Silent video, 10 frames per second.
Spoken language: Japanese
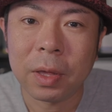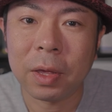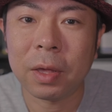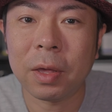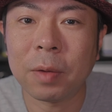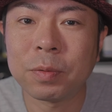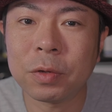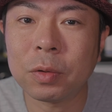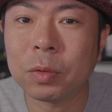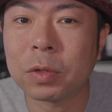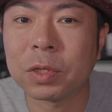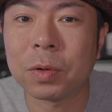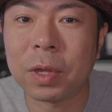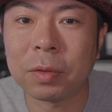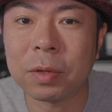えー、エフよん 投資
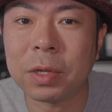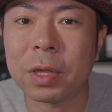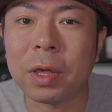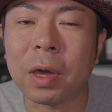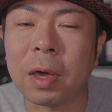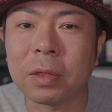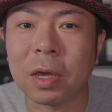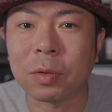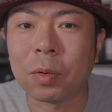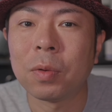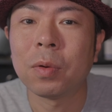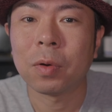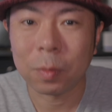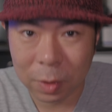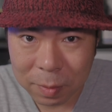のレンズに切り替えたいと
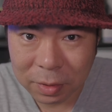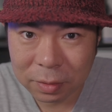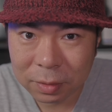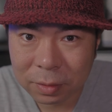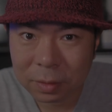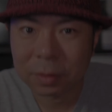思います。